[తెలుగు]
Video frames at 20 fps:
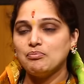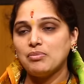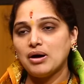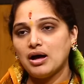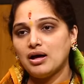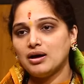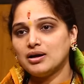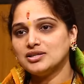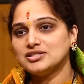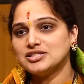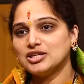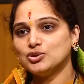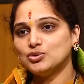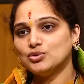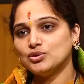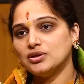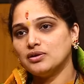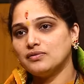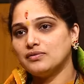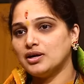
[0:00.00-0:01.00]
బాగా
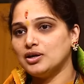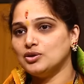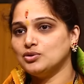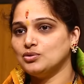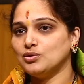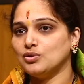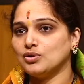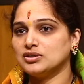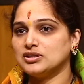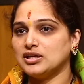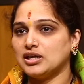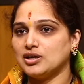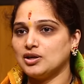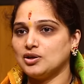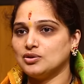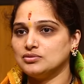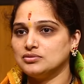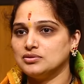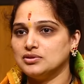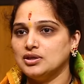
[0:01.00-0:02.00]
చదువుకున్న వాళ్ళు ఒక
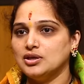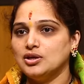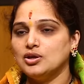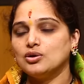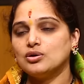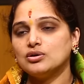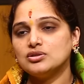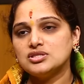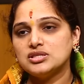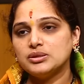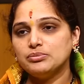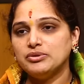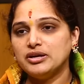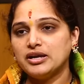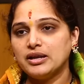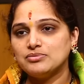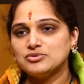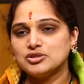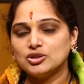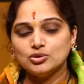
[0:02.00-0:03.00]
దాంట్లో కొంచెం
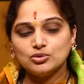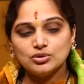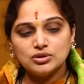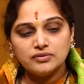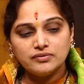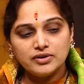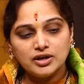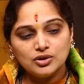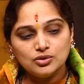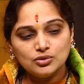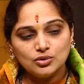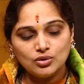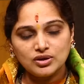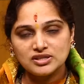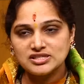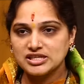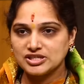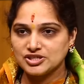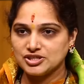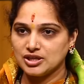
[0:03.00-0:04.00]
మీడియం చదువుకునే వాళ్ళు ఒక
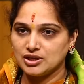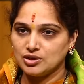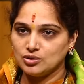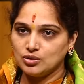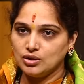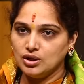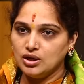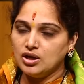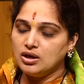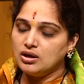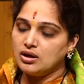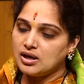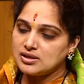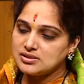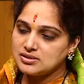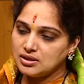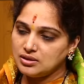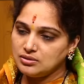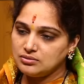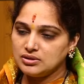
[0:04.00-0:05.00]
సెక్షన్లో
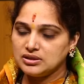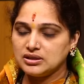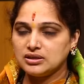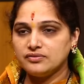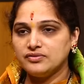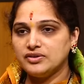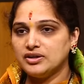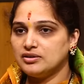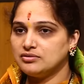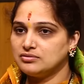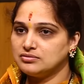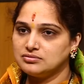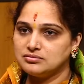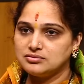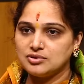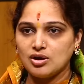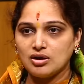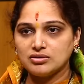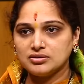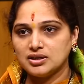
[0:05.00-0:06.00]
అసలు ఇంకా వీళ్ళు
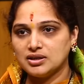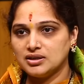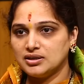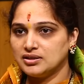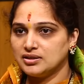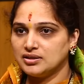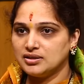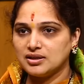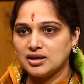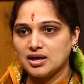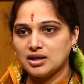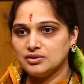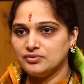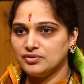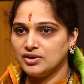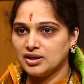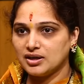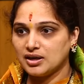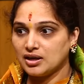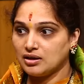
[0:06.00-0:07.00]
డాక్టర్ డిగ్రీ రాదు
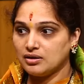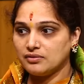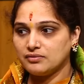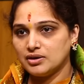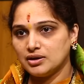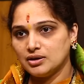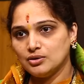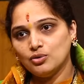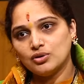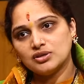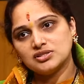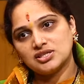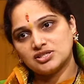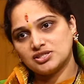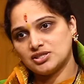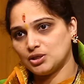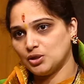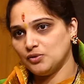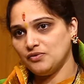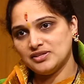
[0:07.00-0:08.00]
వీళ్ళకన్న వాళ్ళను ఒక
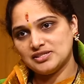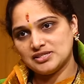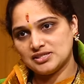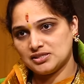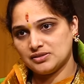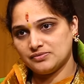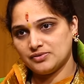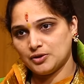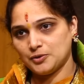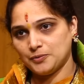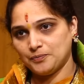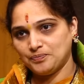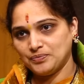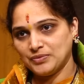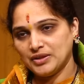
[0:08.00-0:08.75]
సెక్షన్లో వేసేసేవారు